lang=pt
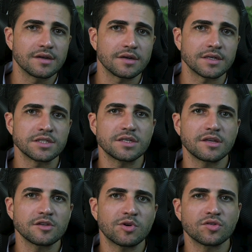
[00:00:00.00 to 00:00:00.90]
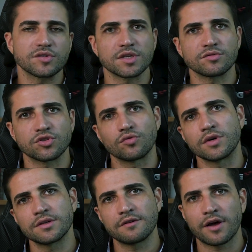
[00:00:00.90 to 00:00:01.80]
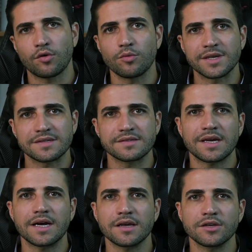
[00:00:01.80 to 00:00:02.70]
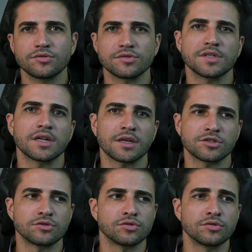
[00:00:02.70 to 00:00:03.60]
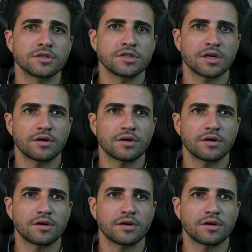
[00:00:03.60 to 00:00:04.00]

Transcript: a gente tendo uma noção de quando ele vai começar a reduzir a taxa de juros, a, gente,